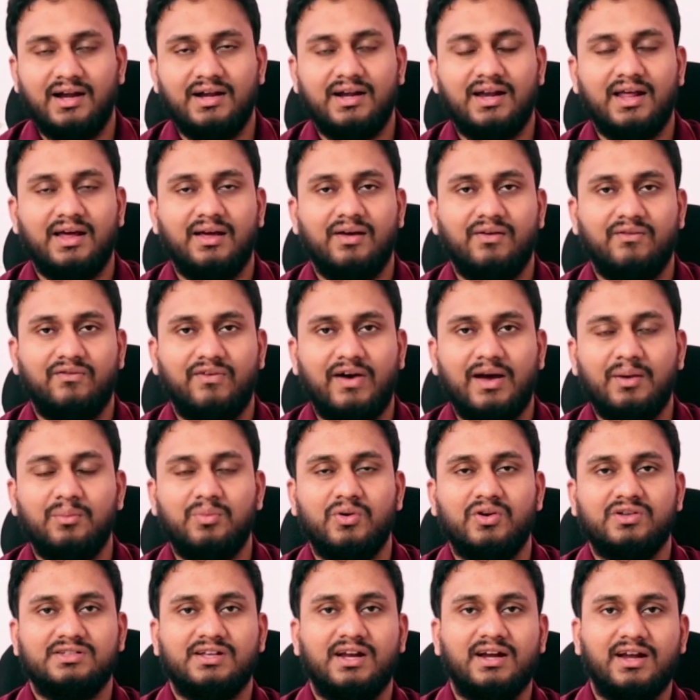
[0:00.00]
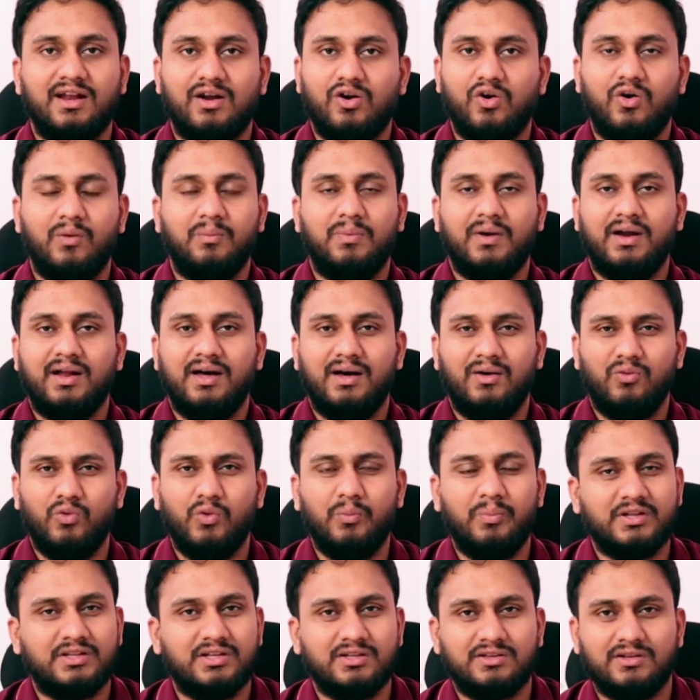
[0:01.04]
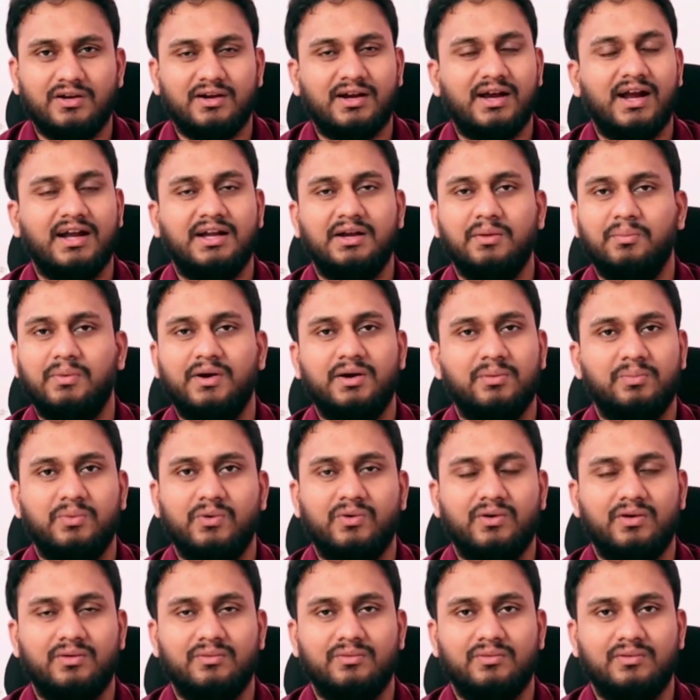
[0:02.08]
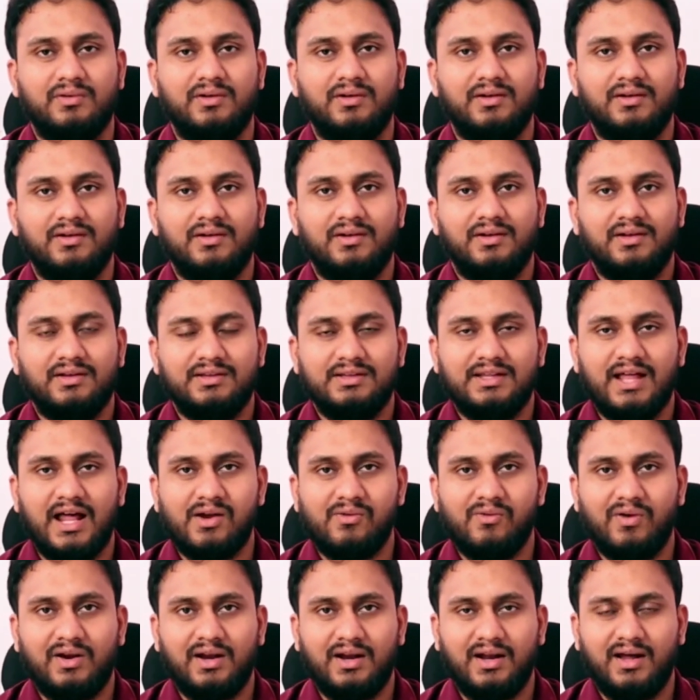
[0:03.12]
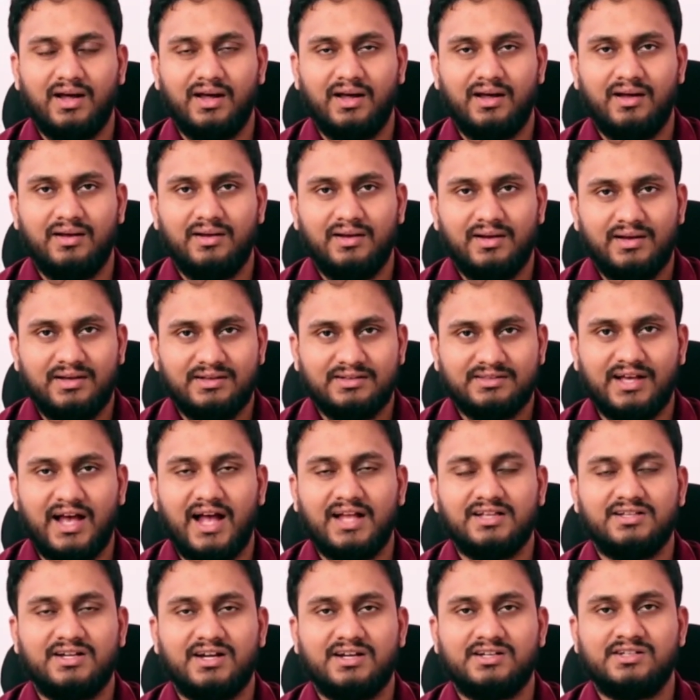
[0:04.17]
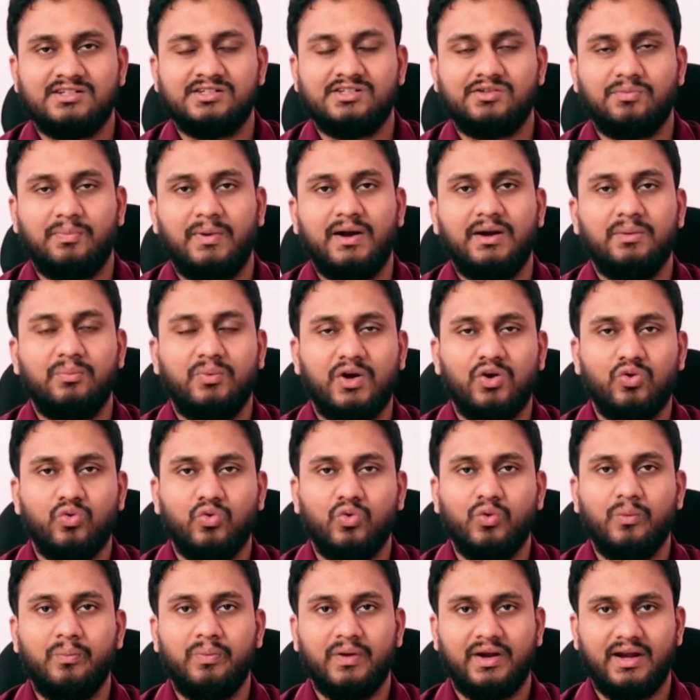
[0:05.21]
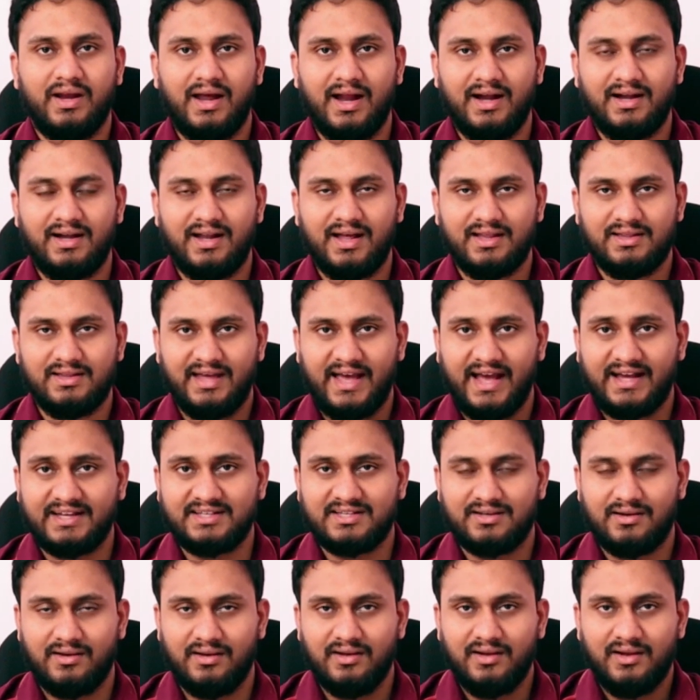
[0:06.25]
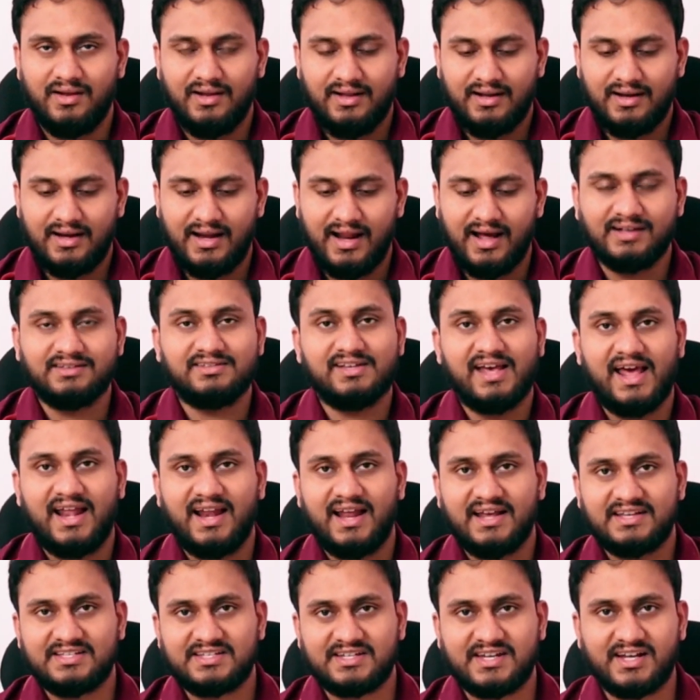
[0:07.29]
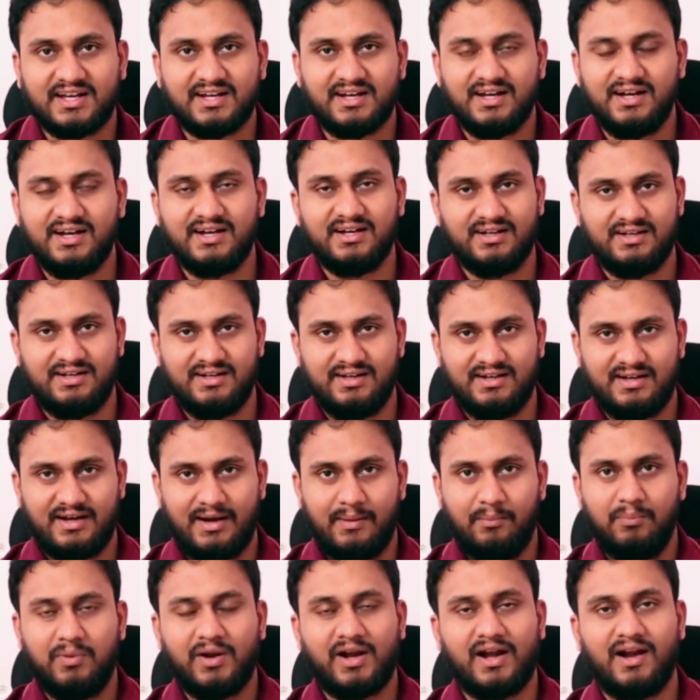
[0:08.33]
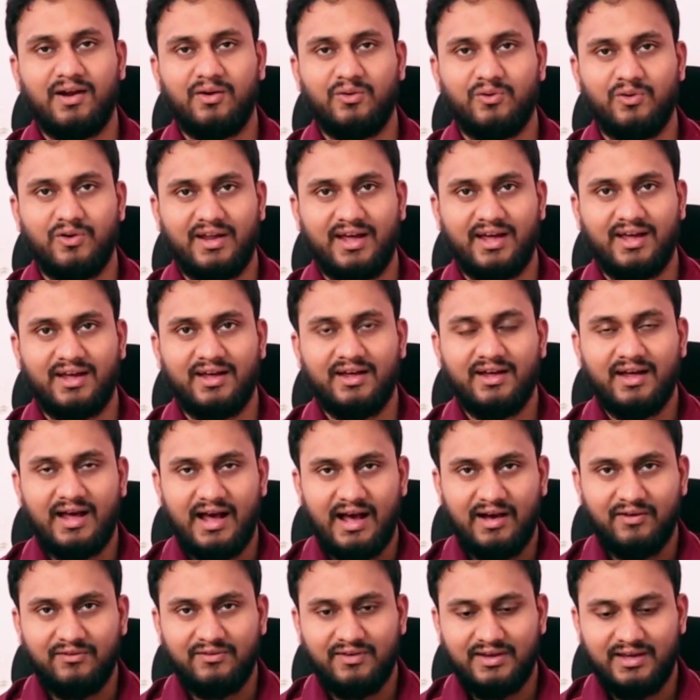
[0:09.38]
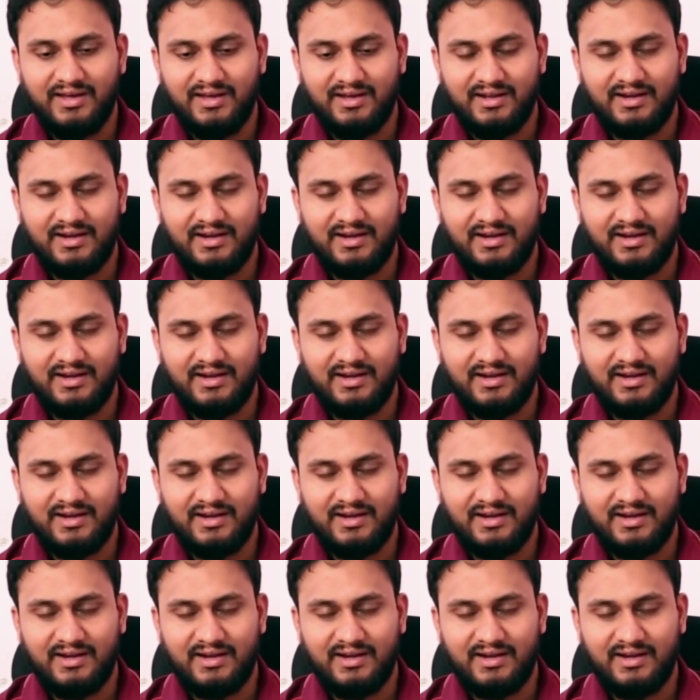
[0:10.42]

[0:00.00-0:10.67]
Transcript: అంటే ఫైబ్రోస్ అంటే లోపల ఊపిరితిత్తులు గట్టి పడిపోవడం దానివల్ల శాచురేషన్స్ పడిపోయి ఊపిరి అంటే అది ఎక్స్ లంగ్స్ ఎలాస్టిక్ రబ్బర్లా ఉంటాయి అవి